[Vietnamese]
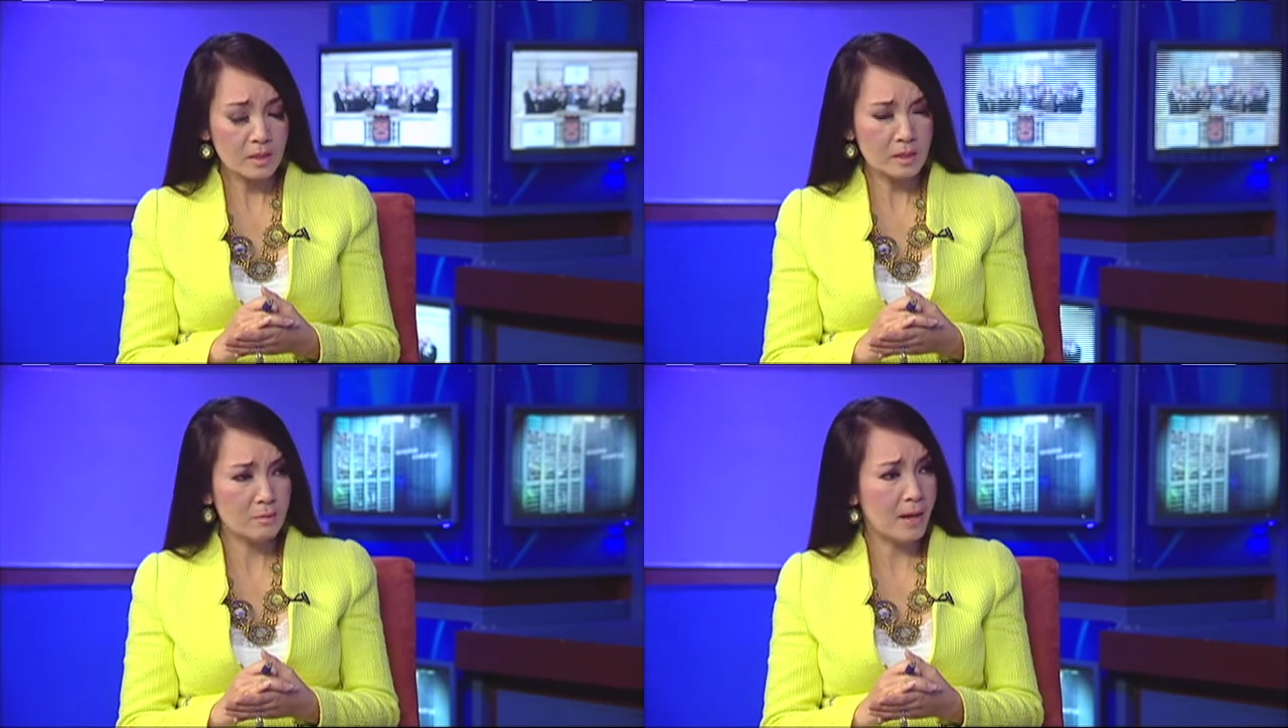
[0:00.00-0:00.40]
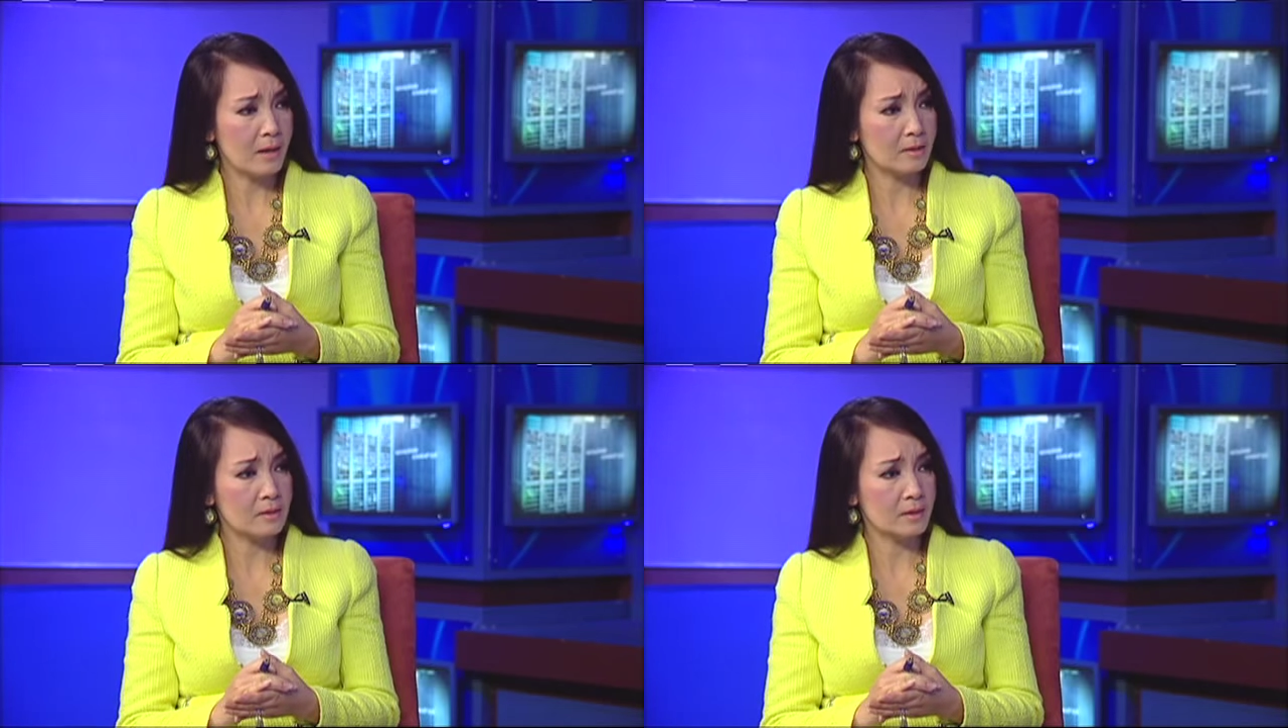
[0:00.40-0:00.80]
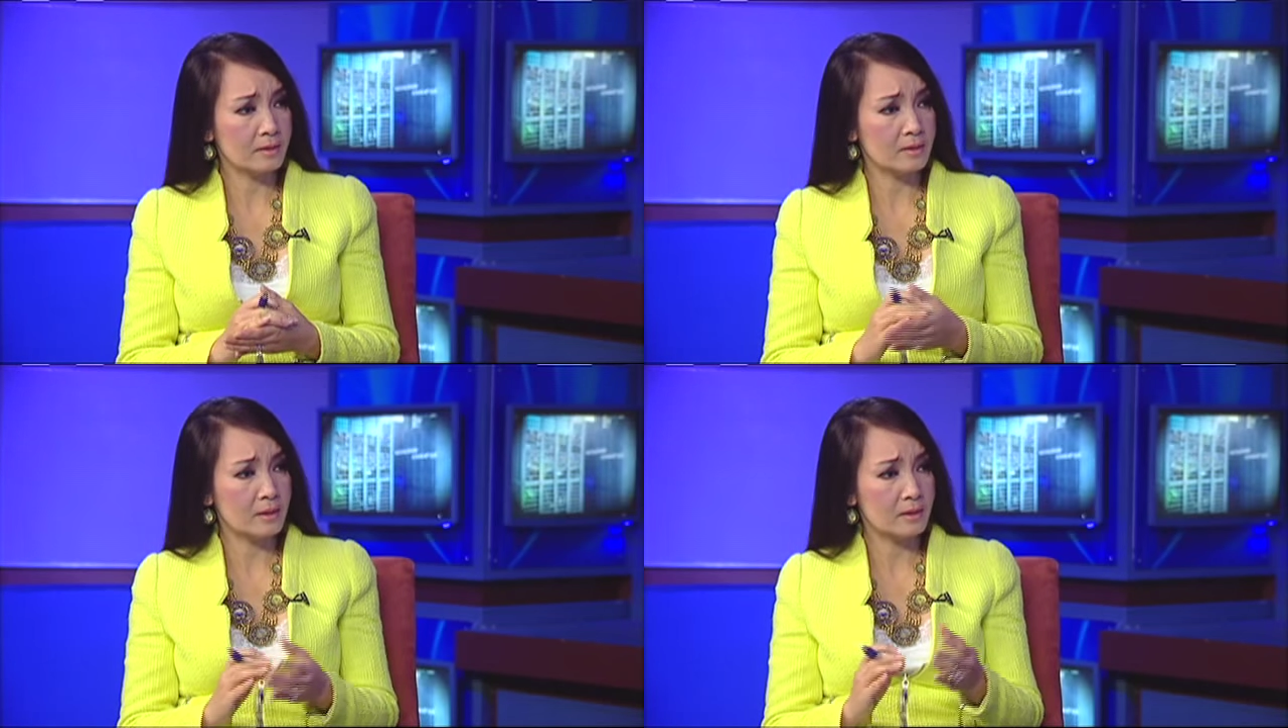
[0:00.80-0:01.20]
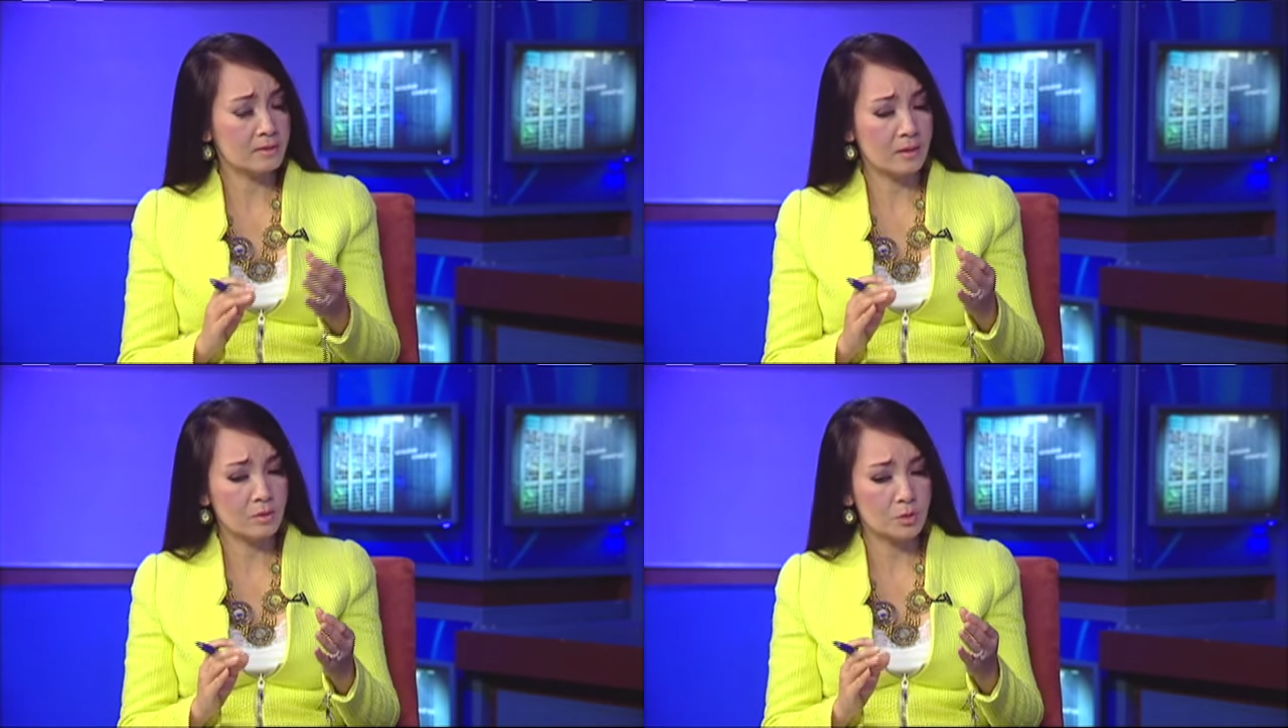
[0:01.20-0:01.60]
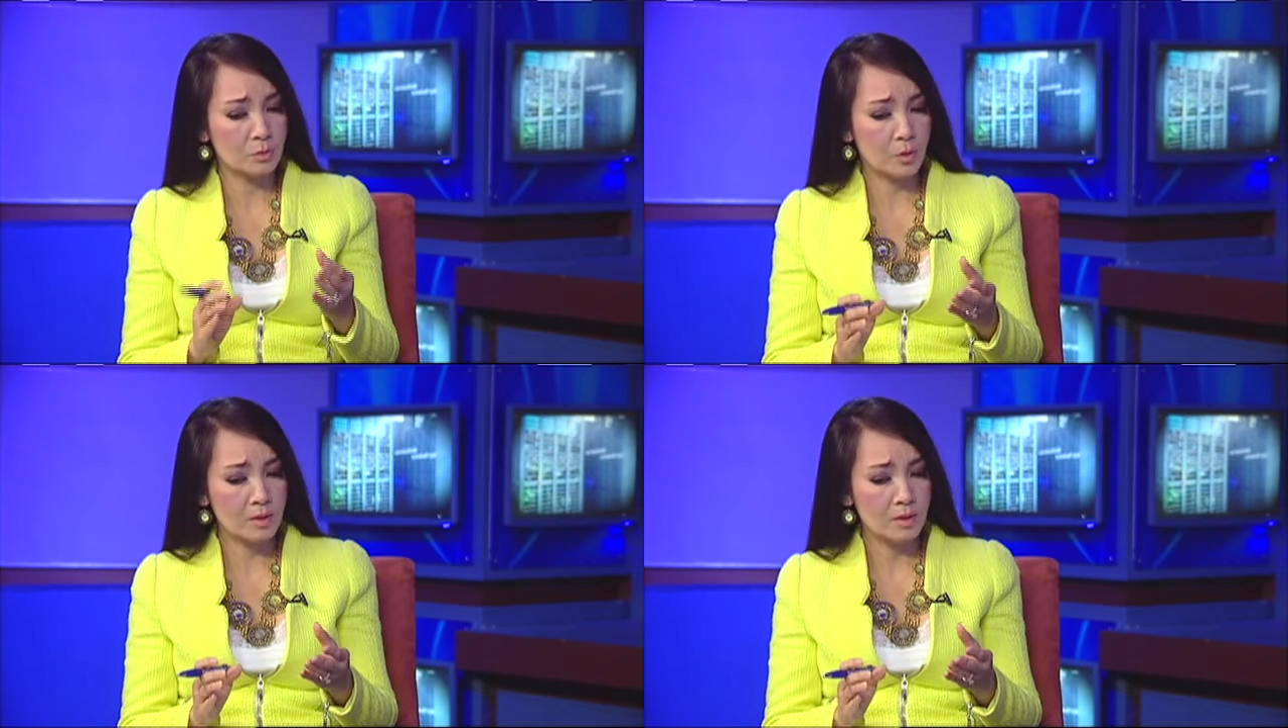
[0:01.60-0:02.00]
nhưng mà ngược lại thì nền kinh tế của
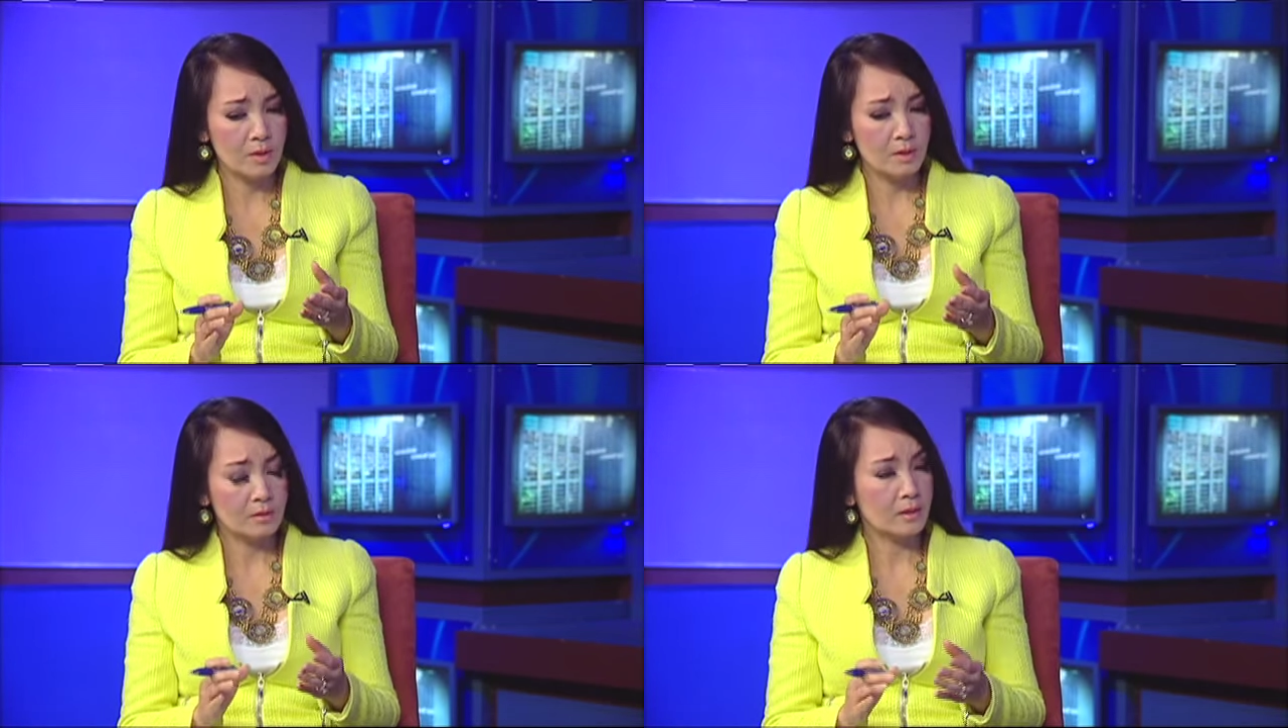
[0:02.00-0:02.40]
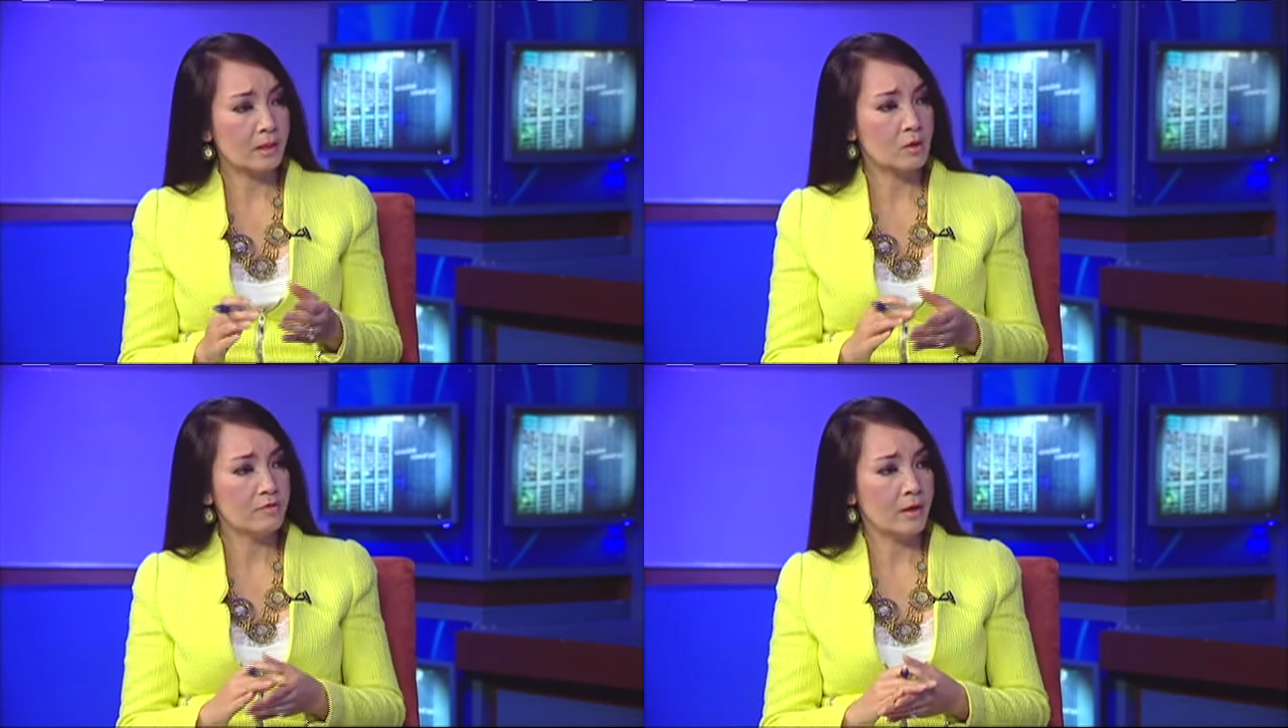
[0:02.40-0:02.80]
Trung Quốc thì lại có